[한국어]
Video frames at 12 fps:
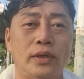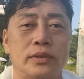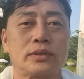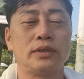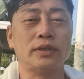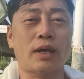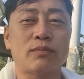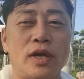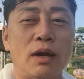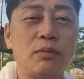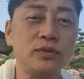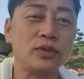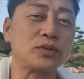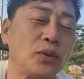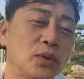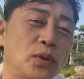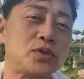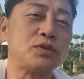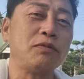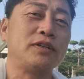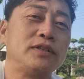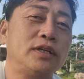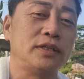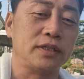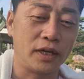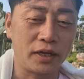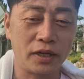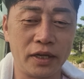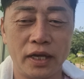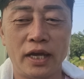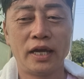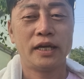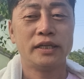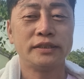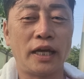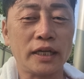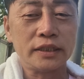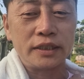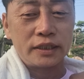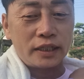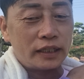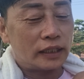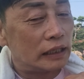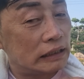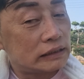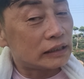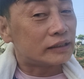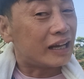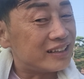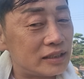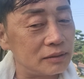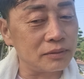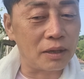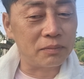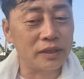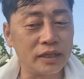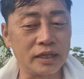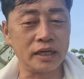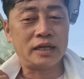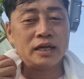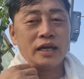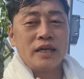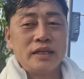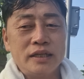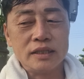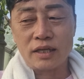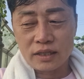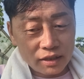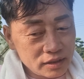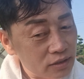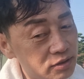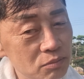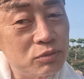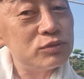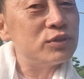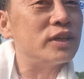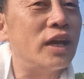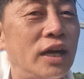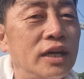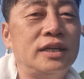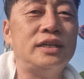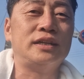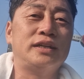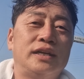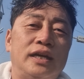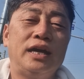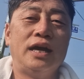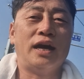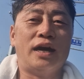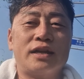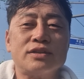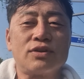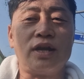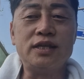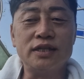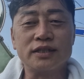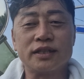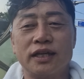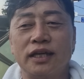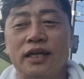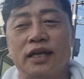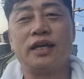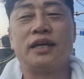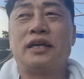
그 남자분들도 요즘에는 자기들 여자들이야 뭐 여, 여, 여성분들이야 알아서 관련게